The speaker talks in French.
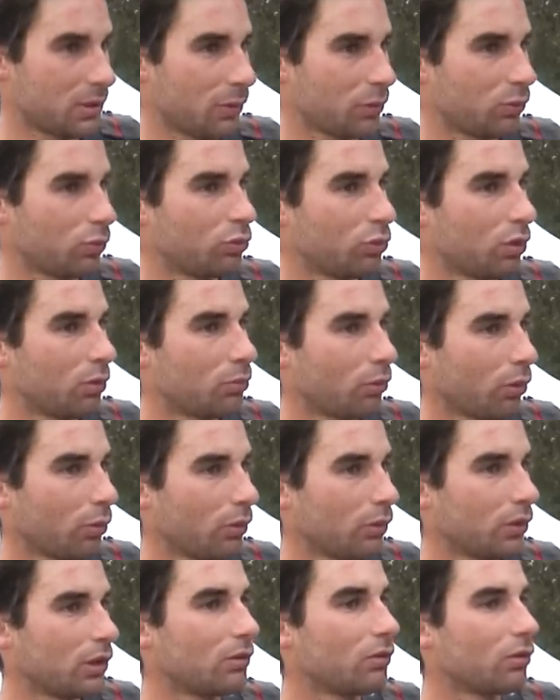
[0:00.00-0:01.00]
pas tout seul pour
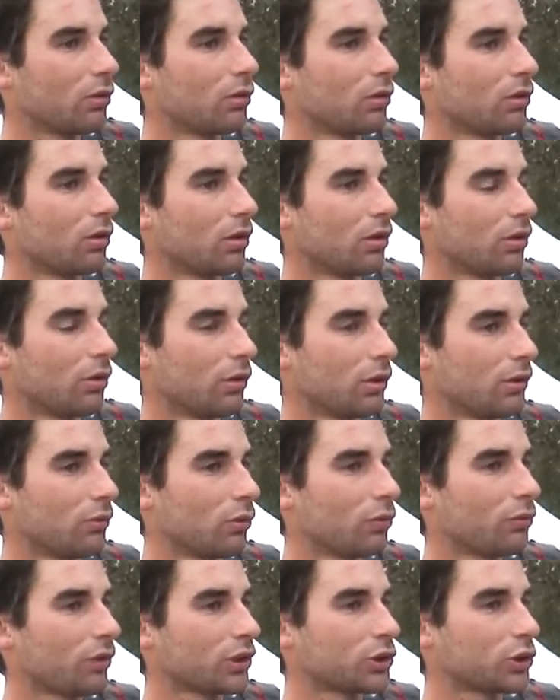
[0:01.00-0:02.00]
lui au niveau, euh, au
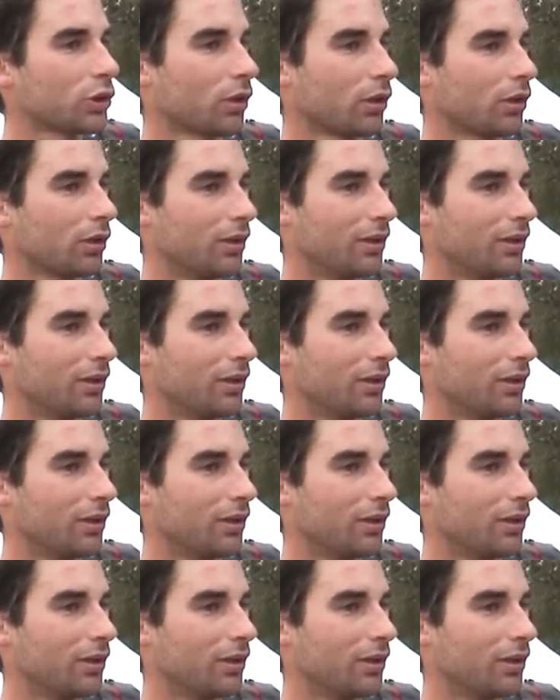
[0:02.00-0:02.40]
niveau fraîcheur.